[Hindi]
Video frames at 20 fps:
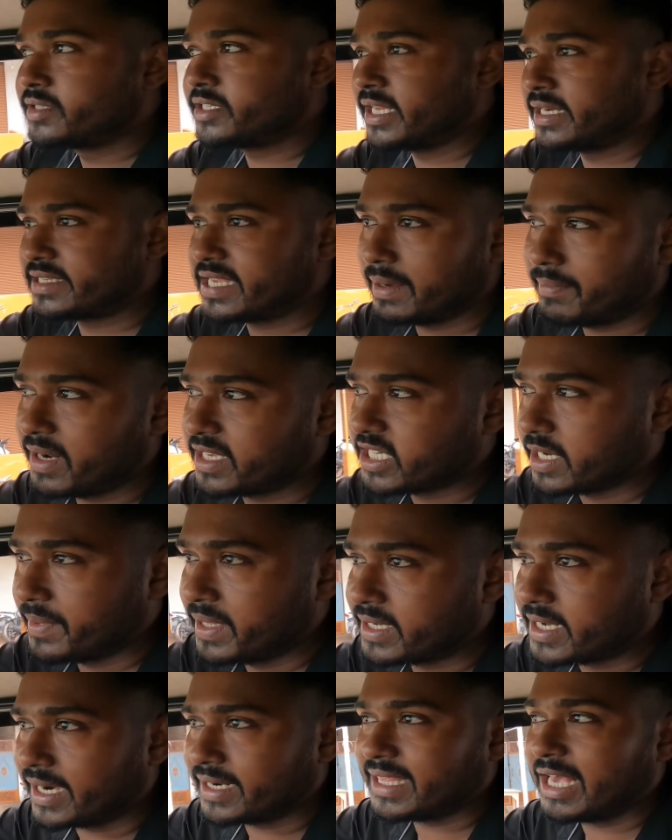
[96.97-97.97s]
जिनसे हमने
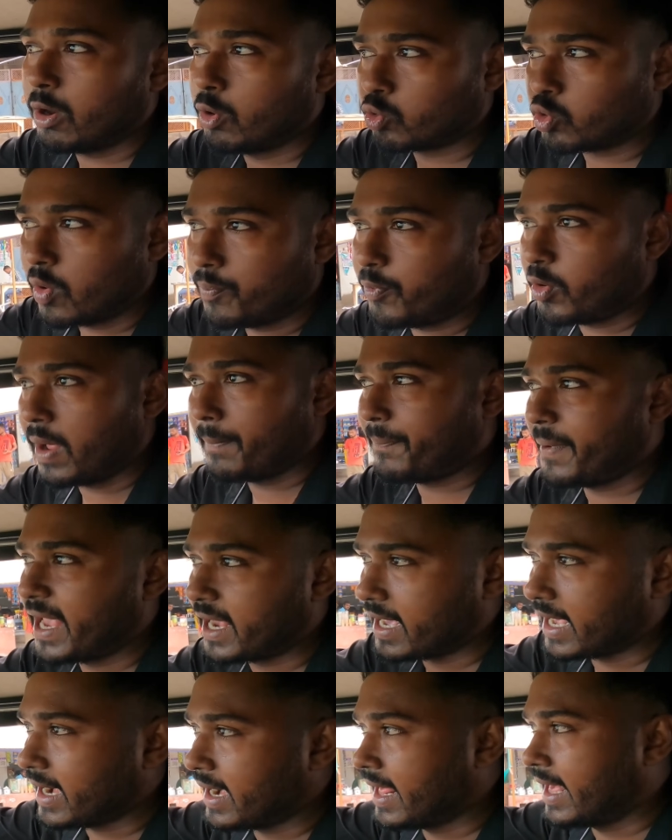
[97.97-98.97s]
जमीन खरीदा उनको पूरा
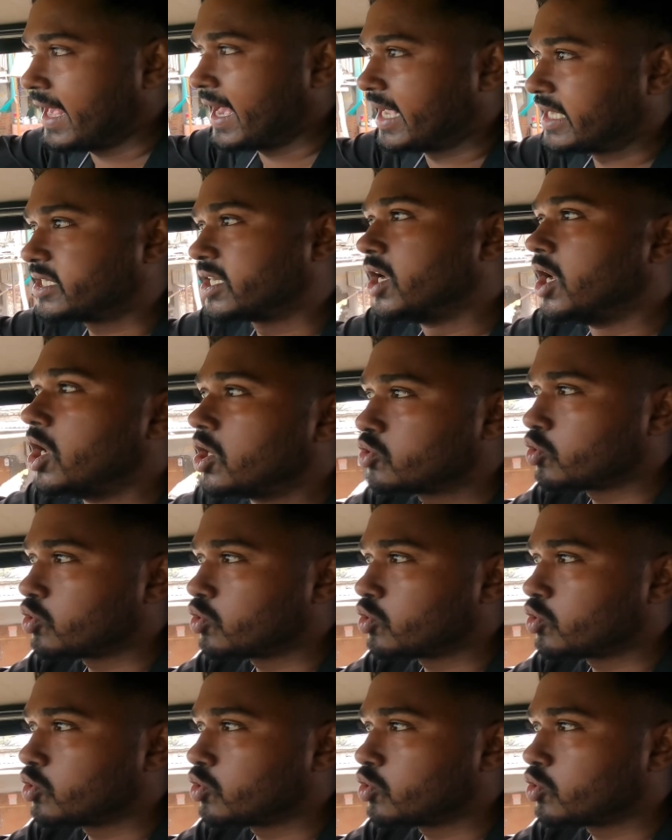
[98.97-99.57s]
पे करना है आज